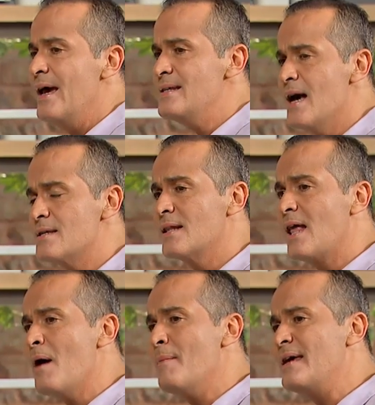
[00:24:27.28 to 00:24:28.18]
esasında
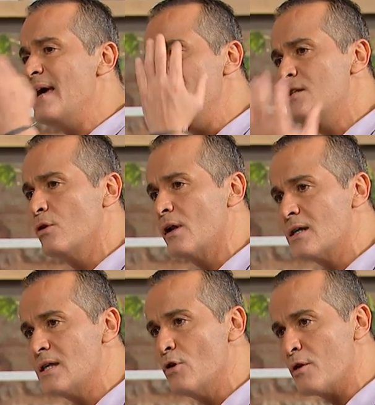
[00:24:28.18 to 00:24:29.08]
tamamen kendisi
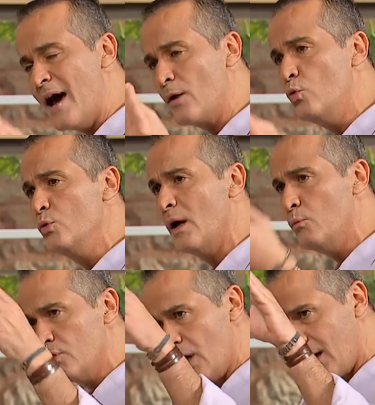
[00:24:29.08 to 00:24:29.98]
olarak seviyorum. Yani unla
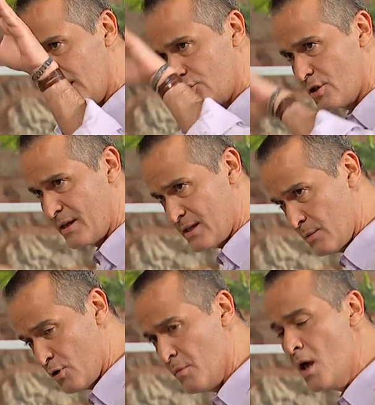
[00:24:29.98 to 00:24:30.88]
munla karıştırmak
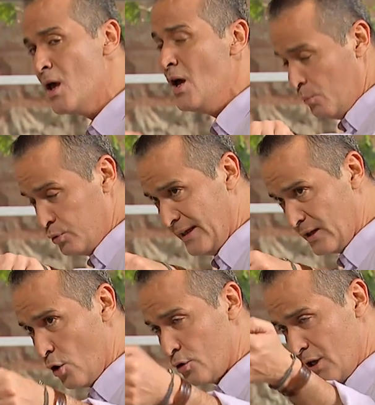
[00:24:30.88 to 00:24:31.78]
istemiyorum. Bunda
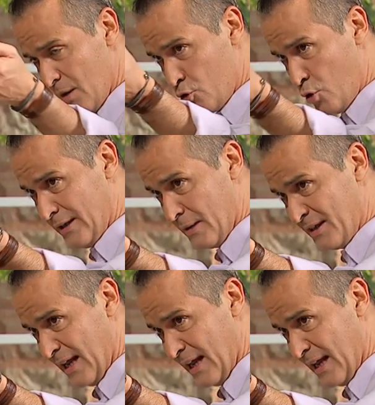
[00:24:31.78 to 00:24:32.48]
da gördüğün gibi şu kadar bir